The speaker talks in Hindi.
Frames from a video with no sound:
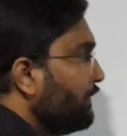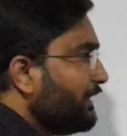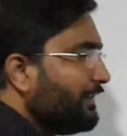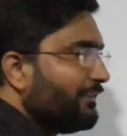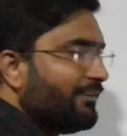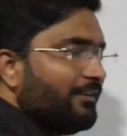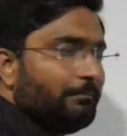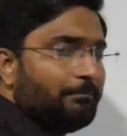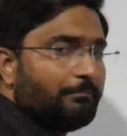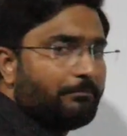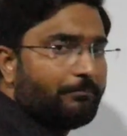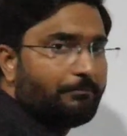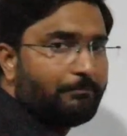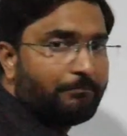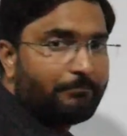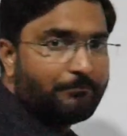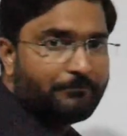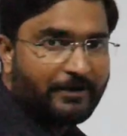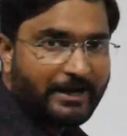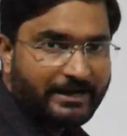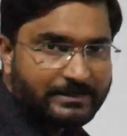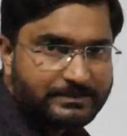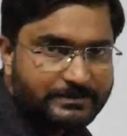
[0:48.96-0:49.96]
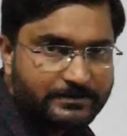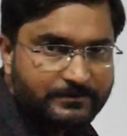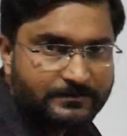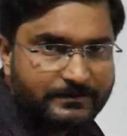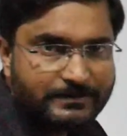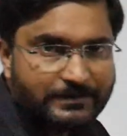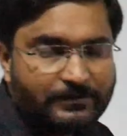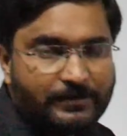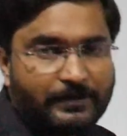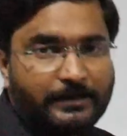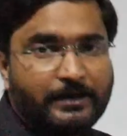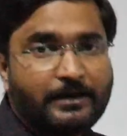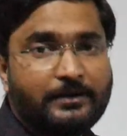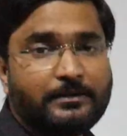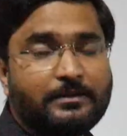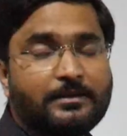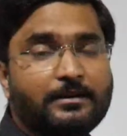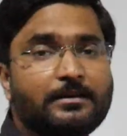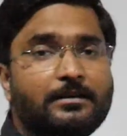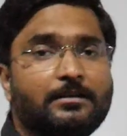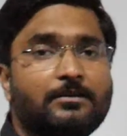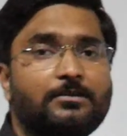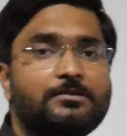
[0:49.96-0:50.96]
थोड़ा सा फ्रैक्शन से रिलेट
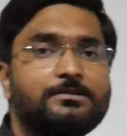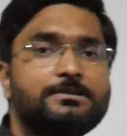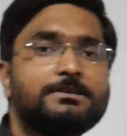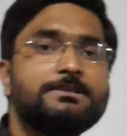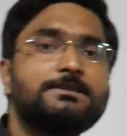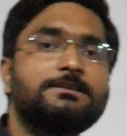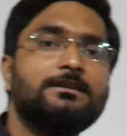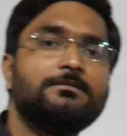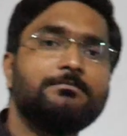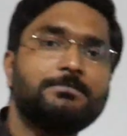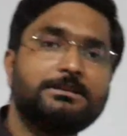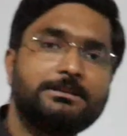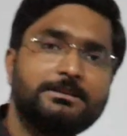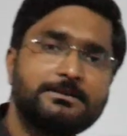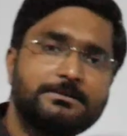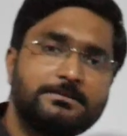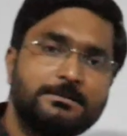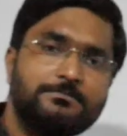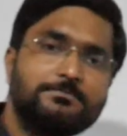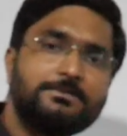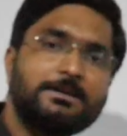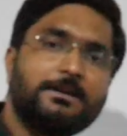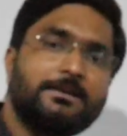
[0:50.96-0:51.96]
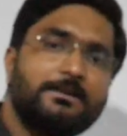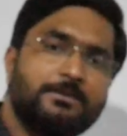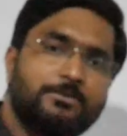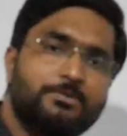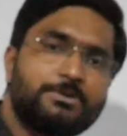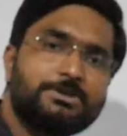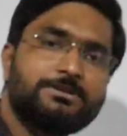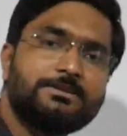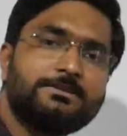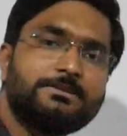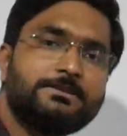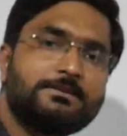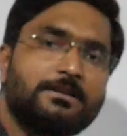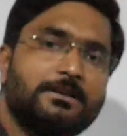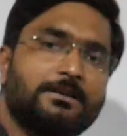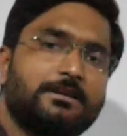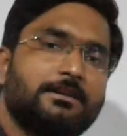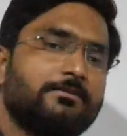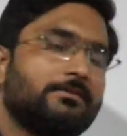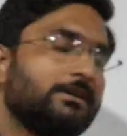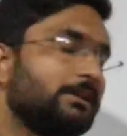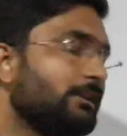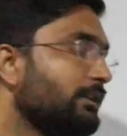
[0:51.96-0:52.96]
करें और जिसकी मदद से हम सारे क्वेश्चंस
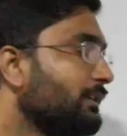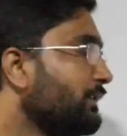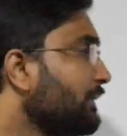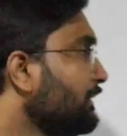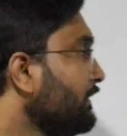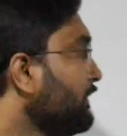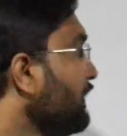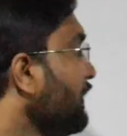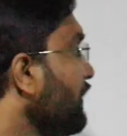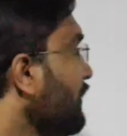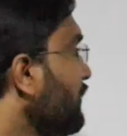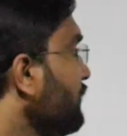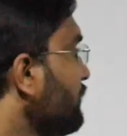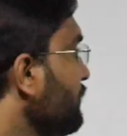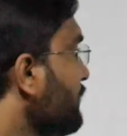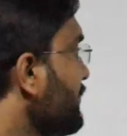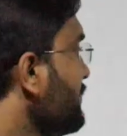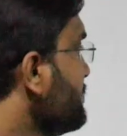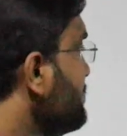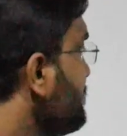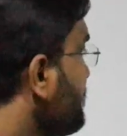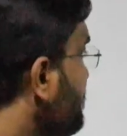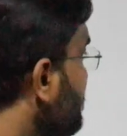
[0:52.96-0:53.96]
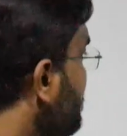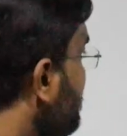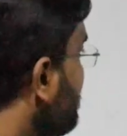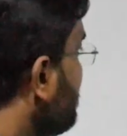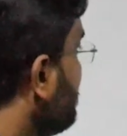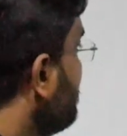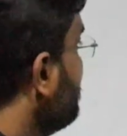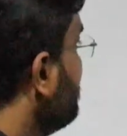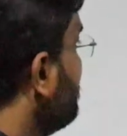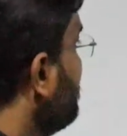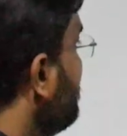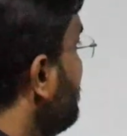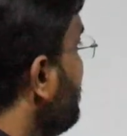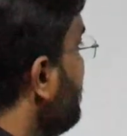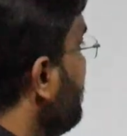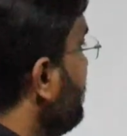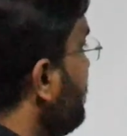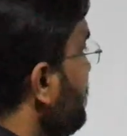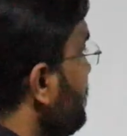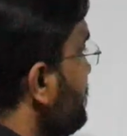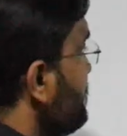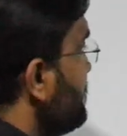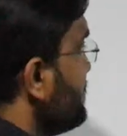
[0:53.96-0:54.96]
करने वाले हैं तो कैसे करेंगे
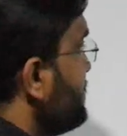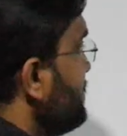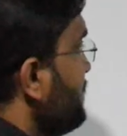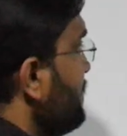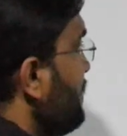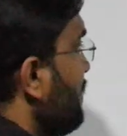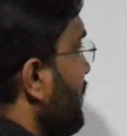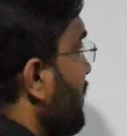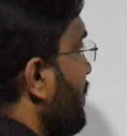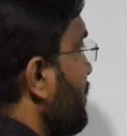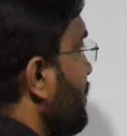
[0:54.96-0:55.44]
जैसे कि